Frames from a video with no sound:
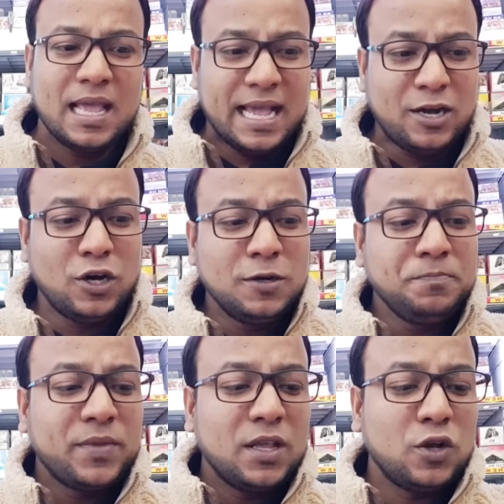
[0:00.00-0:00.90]
এখন
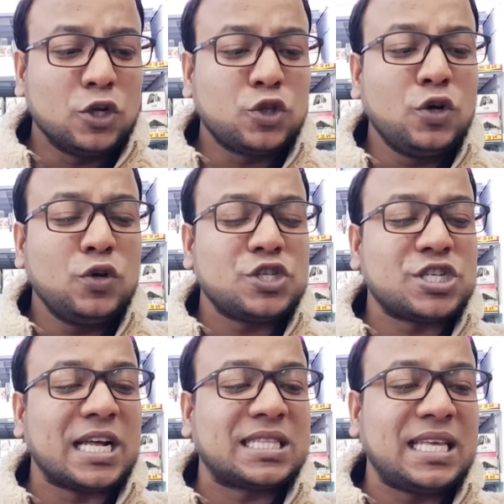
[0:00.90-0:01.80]
গত
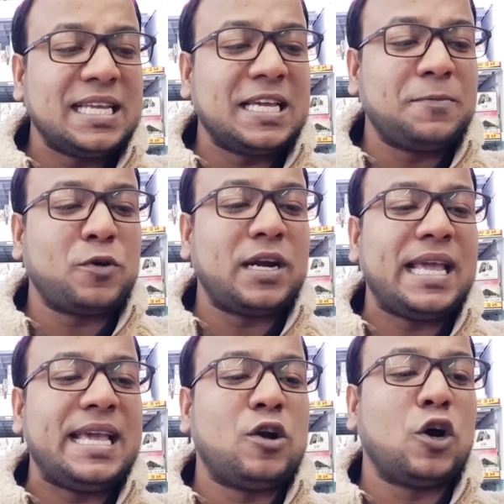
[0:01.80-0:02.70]
সাত তারিখের পরের
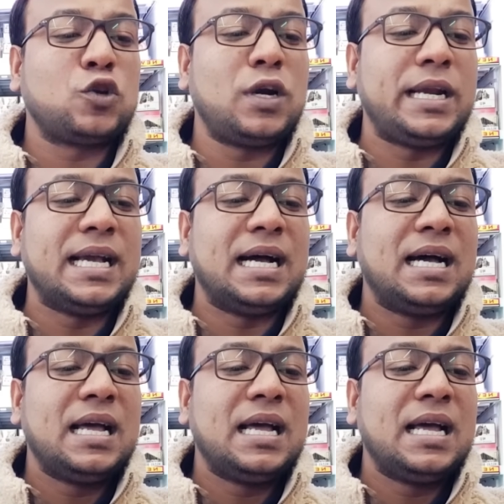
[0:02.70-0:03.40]
এই ঘটনা নিয়ে